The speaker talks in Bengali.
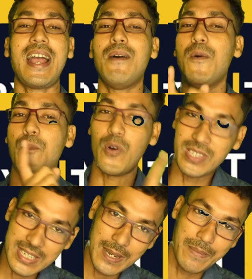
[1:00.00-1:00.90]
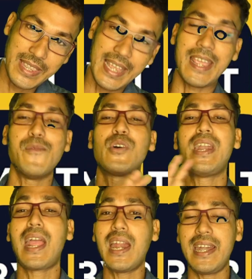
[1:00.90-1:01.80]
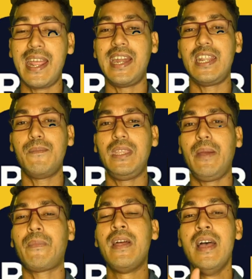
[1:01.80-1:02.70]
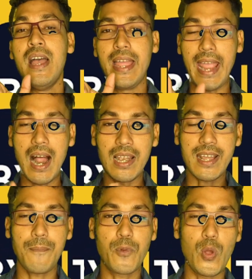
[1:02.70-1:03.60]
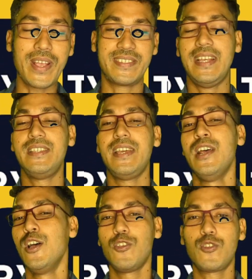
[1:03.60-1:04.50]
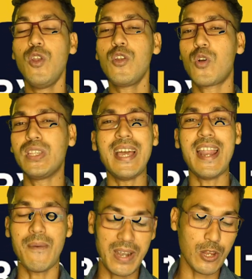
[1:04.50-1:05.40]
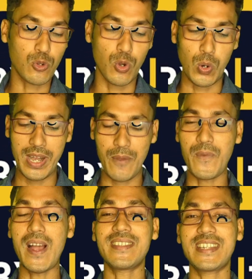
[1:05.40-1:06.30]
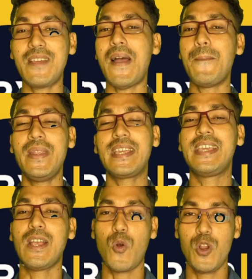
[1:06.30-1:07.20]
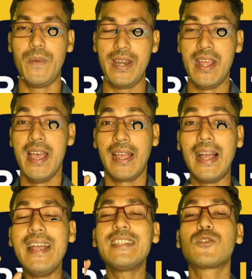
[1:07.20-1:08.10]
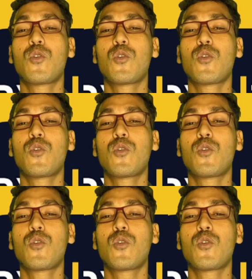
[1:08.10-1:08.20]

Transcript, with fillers: দেখাবো পজিটিভ দিক এবং নেগেটিভ দিক আলট্রা প্রো এক্সচেঞ্জের তো চলুন কথা না বাড়িয়ে শুরু করে ফার্স্ট টাইম আপনি কি করবেন গাইস